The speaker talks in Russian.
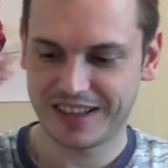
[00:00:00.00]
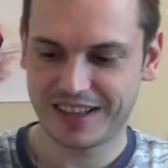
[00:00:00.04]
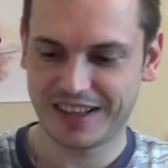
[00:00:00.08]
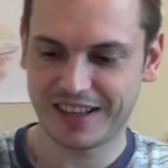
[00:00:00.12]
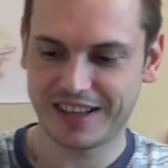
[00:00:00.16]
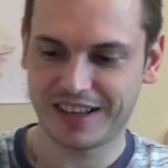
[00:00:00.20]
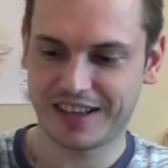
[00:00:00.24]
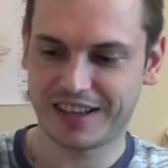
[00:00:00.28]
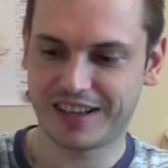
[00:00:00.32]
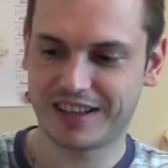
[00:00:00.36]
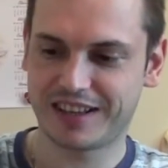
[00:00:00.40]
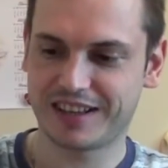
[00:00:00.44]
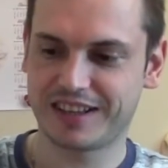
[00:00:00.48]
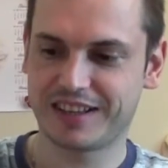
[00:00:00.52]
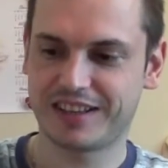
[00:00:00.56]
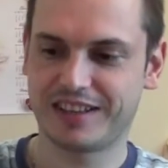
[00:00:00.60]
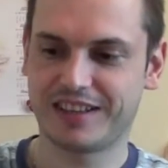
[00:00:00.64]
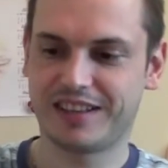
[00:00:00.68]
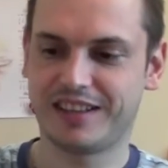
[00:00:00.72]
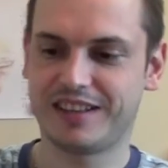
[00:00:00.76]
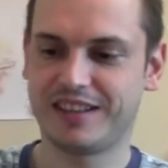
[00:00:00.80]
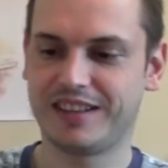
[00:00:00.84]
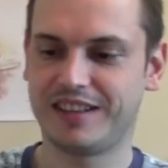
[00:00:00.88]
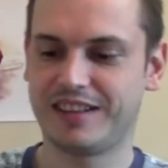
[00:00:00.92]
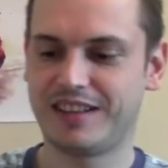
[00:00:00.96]
Так.
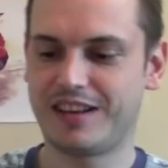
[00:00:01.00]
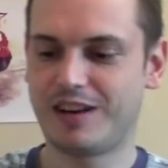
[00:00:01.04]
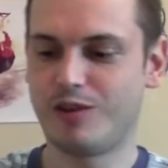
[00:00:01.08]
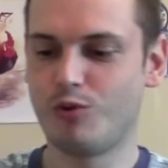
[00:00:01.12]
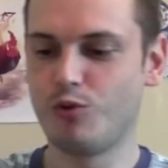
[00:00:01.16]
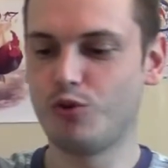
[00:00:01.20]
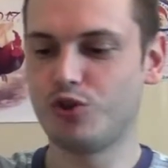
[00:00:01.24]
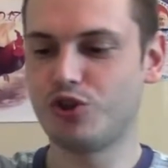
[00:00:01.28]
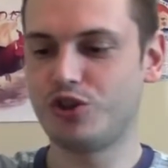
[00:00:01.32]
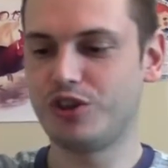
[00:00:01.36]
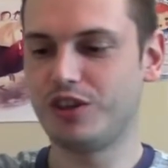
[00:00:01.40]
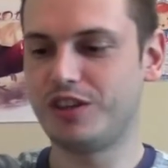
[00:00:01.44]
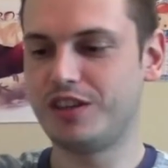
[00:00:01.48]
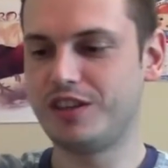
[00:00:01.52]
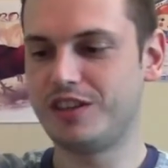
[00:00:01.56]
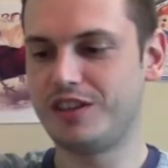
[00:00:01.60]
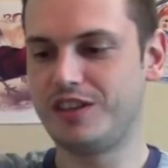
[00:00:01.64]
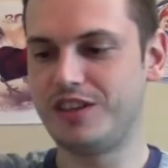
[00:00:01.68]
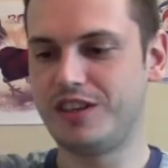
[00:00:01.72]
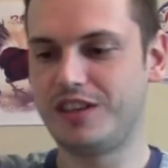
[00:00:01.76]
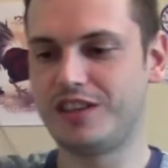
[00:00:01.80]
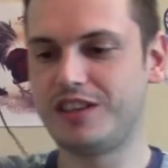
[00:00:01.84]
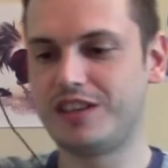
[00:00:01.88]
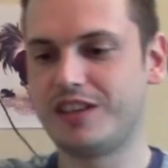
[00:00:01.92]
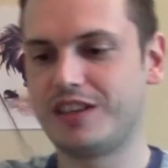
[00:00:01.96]
Наушники
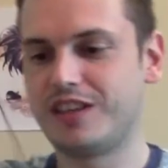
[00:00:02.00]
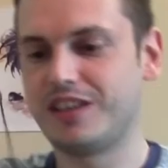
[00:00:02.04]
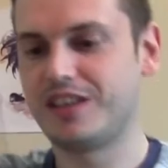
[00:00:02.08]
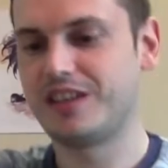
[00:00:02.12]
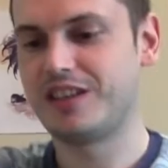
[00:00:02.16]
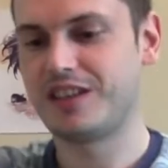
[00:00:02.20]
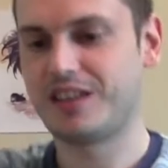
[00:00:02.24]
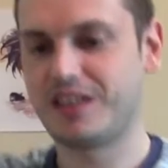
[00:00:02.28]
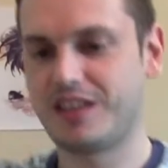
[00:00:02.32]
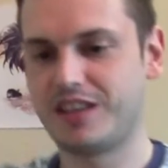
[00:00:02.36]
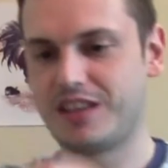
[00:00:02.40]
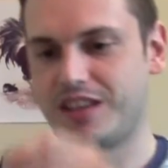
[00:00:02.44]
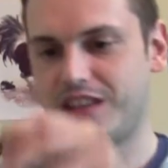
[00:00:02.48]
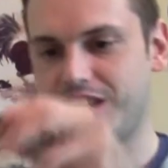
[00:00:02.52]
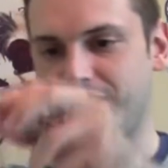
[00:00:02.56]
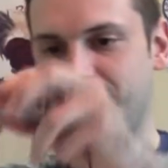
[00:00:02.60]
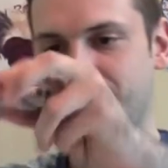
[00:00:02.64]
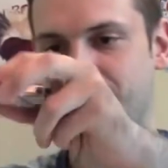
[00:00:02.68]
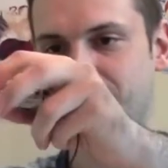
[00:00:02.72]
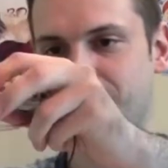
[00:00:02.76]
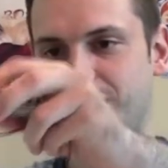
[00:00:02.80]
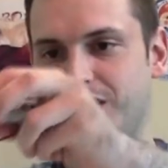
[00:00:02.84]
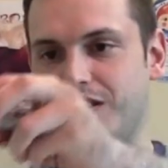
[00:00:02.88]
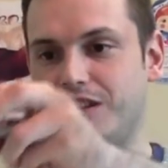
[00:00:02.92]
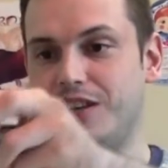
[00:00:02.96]
здесь
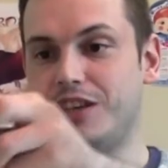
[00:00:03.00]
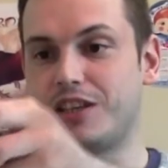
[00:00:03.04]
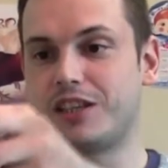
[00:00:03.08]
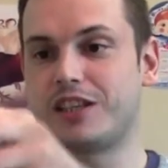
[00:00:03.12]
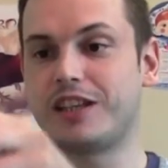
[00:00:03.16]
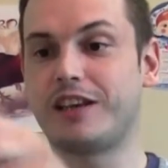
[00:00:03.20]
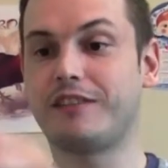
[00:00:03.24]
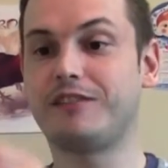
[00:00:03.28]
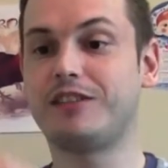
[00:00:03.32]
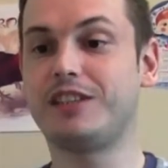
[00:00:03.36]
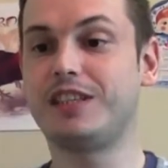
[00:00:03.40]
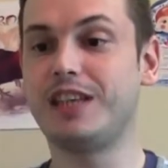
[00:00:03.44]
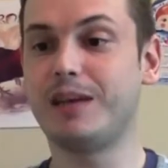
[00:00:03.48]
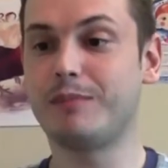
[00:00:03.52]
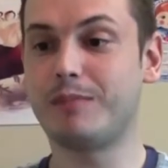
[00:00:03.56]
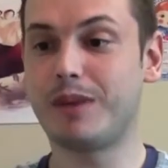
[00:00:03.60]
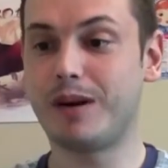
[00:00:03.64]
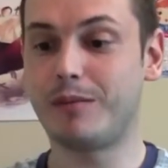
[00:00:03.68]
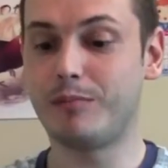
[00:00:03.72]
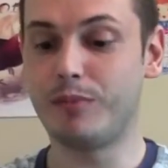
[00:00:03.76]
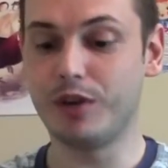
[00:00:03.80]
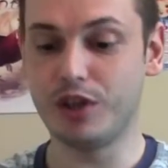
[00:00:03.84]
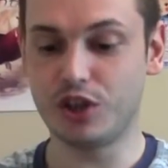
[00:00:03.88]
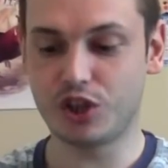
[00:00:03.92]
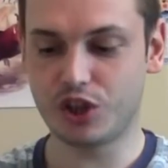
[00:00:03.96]
не совсем
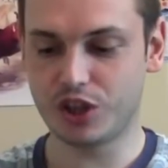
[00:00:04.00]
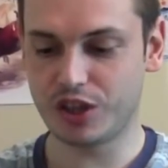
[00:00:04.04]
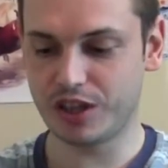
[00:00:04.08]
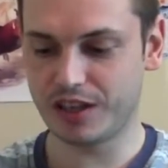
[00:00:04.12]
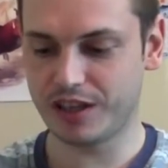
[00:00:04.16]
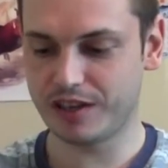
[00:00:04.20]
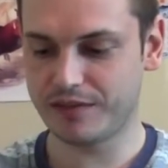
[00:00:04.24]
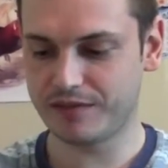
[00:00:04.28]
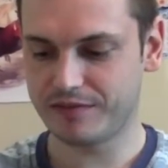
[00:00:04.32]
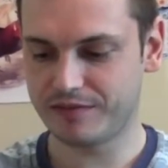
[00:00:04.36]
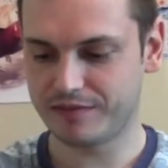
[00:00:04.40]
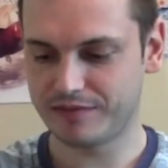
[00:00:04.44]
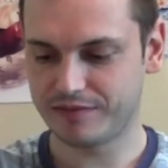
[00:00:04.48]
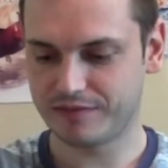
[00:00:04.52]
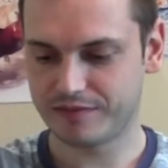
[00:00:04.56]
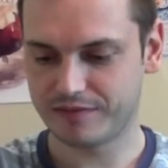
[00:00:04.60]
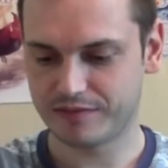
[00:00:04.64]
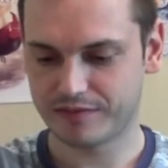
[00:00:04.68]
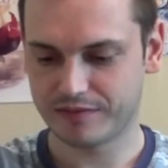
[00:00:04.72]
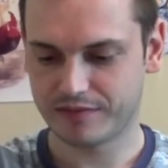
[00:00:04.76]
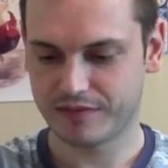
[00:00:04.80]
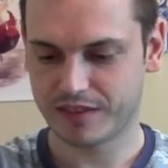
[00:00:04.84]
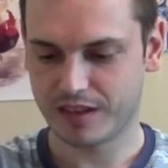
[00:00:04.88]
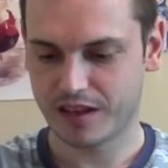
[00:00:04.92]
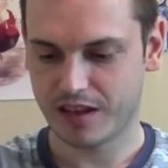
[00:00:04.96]
обычные,
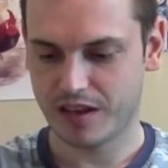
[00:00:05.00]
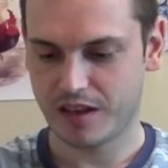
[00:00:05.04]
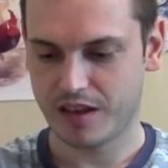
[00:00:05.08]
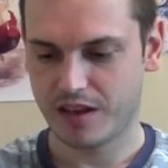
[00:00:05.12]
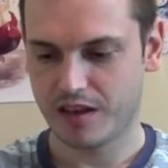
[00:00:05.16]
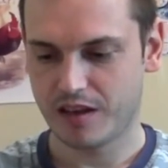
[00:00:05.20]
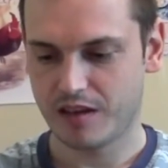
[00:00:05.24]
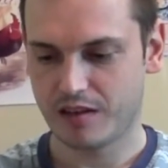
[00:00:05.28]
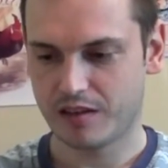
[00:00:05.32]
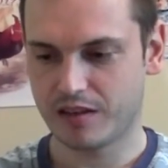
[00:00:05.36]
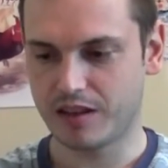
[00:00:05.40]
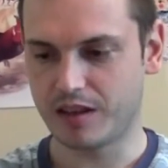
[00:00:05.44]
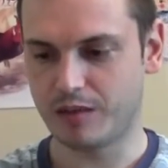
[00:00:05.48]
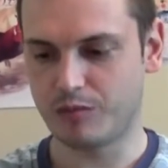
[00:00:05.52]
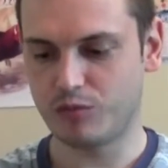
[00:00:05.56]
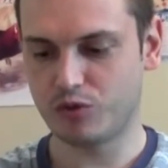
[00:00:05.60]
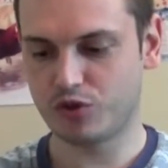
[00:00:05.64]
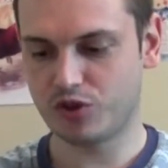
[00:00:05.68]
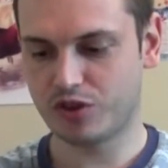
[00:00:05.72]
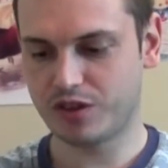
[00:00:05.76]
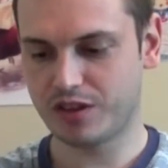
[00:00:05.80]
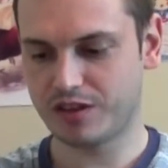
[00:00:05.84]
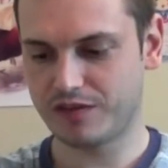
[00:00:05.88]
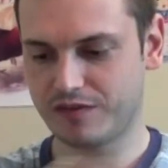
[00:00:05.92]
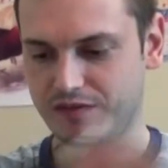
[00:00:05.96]

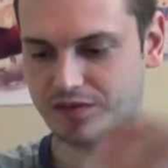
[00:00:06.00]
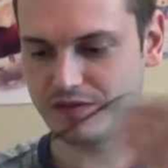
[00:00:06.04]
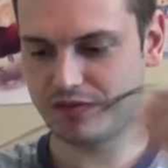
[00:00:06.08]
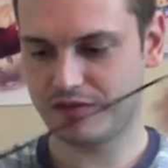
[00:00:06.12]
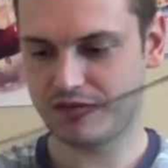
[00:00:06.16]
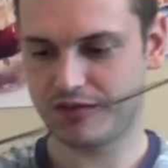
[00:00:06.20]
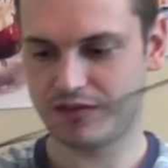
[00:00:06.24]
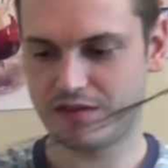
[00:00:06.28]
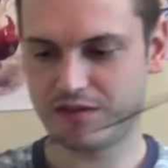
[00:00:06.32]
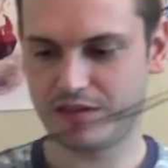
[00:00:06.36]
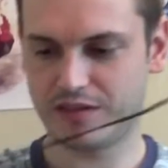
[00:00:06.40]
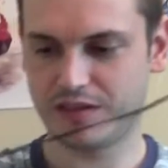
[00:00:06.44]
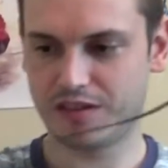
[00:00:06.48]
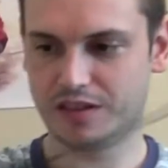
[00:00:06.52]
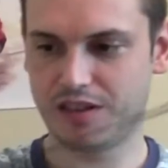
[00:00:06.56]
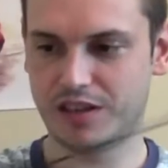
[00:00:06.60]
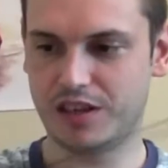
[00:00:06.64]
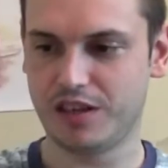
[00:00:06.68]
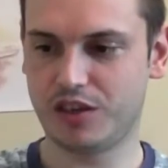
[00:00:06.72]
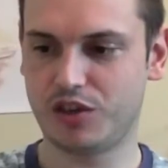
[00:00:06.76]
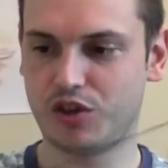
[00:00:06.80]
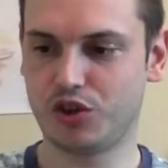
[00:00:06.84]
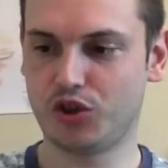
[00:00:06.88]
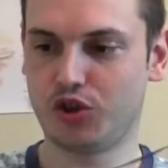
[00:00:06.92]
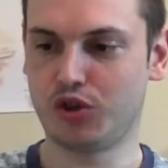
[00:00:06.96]
потому что
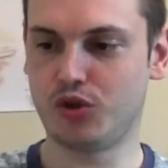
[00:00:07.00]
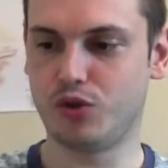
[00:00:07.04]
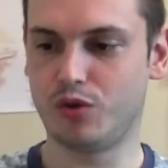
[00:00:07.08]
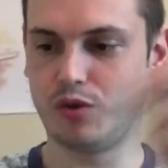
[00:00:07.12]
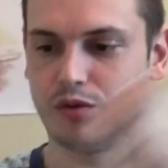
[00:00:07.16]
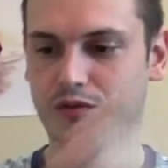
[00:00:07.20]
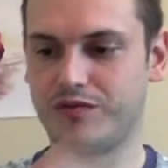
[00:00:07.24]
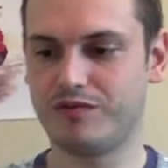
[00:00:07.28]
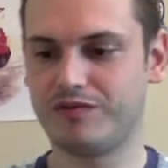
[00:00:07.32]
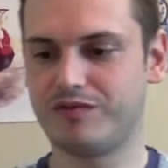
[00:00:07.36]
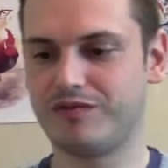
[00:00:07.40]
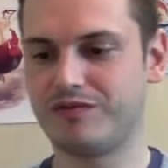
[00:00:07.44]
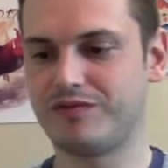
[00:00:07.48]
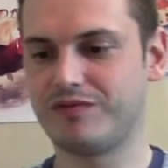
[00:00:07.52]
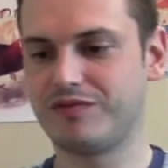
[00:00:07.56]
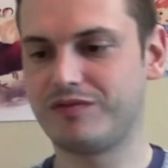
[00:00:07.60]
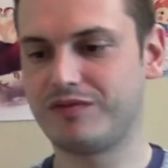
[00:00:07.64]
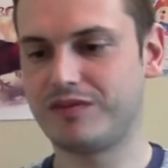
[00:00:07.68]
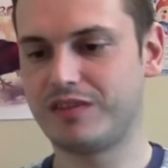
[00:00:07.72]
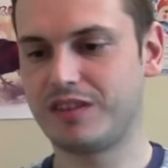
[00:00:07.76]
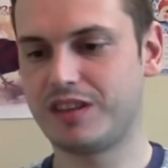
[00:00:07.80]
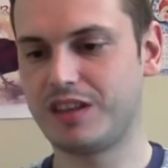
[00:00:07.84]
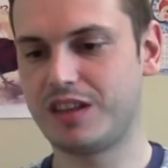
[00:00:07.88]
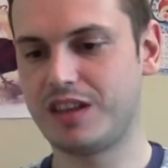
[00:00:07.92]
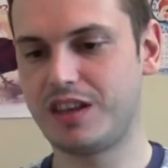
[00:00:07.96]
здесь еще...
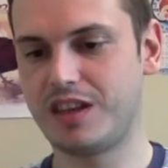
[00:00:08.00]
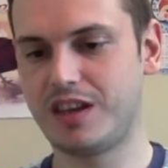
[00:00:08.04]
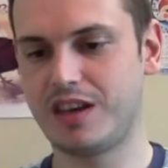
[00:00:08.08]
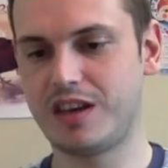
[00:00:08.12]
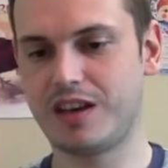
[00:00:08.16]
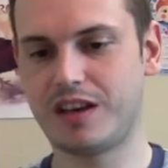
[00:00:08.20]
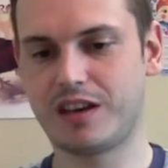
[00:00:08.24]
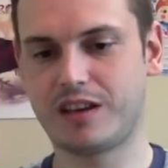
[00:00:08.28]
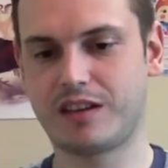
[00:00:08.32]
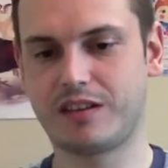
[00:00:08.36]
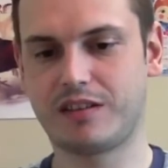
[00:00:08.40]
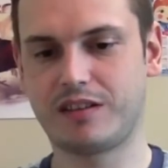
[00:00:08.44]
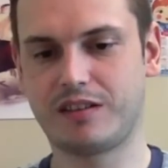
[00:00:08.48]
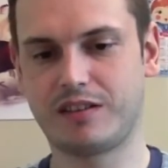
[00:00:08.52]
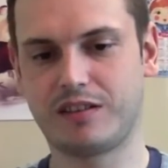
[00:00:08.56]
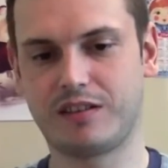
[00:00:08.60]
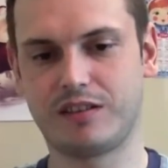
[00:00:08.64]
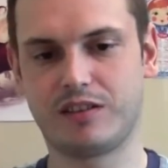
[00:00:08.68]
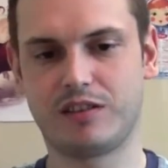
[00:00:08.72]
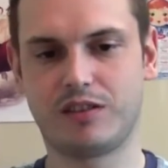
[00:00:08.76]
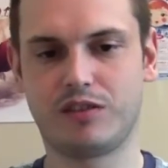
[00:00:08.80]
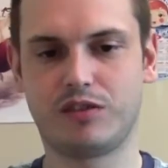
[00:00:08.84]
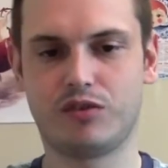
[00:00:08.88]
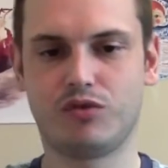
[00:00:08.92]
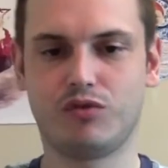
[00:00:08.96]
Так,
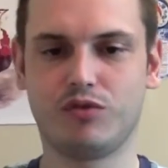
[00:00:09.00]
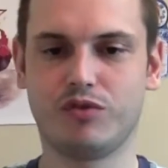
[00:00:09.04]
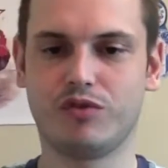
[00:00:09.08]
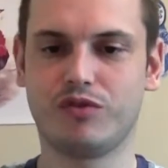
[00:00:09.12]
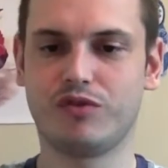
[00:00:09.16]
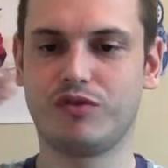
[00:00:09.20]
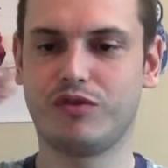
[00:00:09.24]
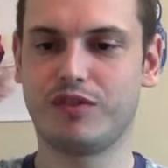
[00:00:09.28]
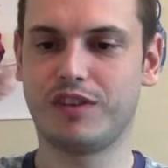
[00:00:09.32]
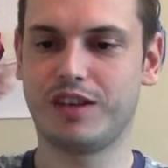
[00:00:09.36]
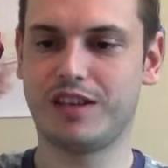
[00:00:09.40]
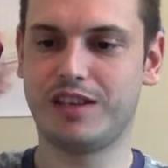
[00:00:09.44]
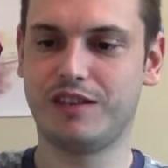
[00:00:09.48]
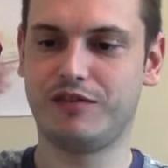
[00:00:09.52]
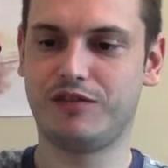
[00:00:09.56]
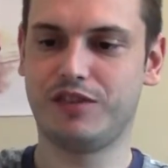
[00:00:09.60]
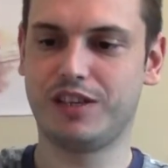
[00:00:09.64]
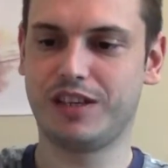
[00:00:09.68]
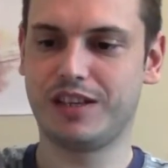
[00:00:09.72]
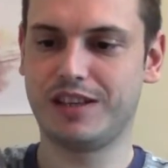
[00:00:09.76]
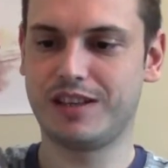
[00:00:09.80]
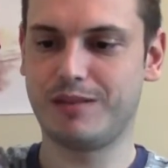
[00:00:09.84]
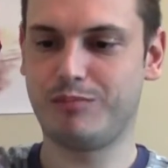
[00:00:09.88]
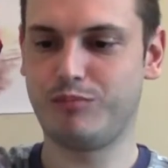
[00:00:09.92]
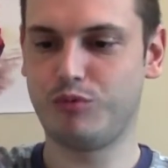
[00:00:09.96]
что они
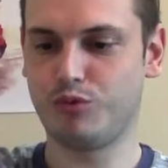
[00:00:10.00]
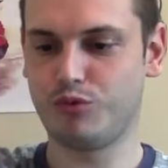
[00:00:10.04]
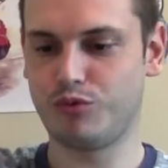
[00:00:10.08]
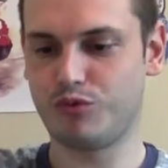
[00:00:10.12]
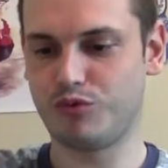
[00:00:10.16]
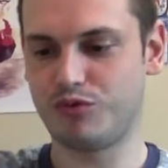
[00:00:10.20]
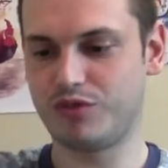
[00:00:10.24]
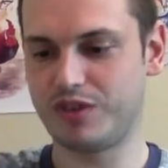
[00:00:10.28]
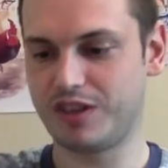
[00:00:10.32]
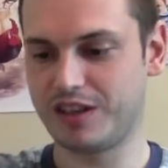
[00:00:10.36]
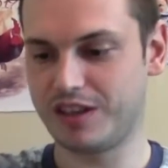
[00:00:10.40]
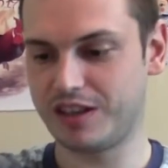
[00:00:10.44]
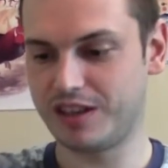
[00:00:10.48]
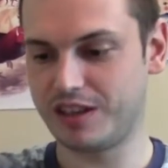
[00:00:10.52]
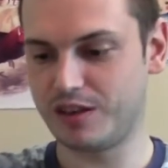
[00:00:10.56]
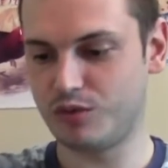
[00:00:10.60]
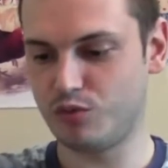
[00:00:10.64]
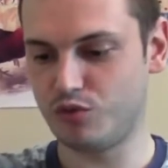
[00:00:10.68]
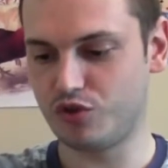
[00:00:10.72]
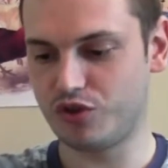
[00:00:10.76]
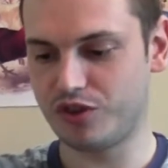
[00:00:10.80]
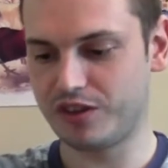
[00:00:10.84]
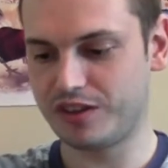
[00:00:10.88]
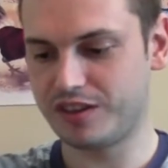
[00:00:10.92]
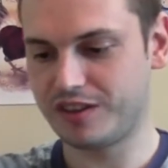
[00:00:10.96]
всегда путаются, эти
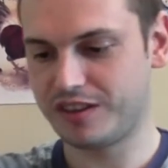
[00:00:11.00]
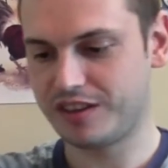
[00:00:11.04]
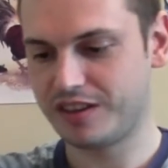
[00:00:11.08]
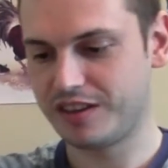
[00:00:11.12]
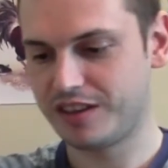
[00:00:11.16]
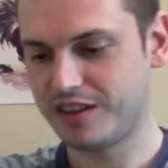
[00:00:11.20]
наушники.